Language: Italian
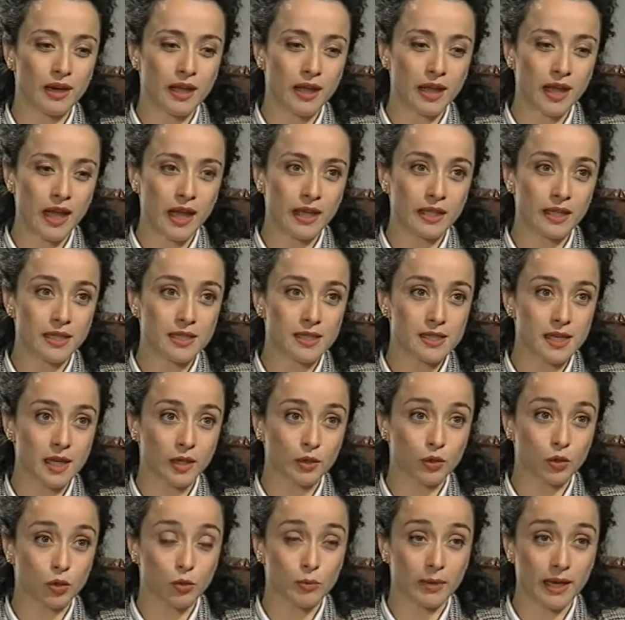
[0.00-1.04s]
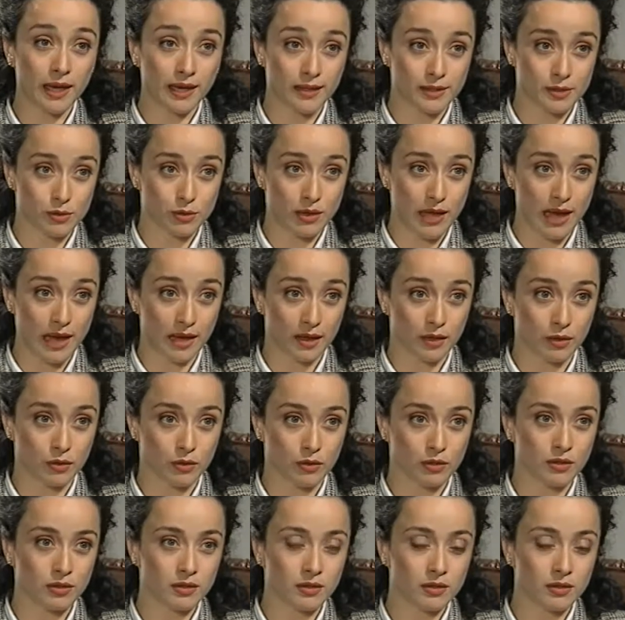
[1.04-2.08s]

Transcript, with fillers: lei ha iniziato come calzolaio?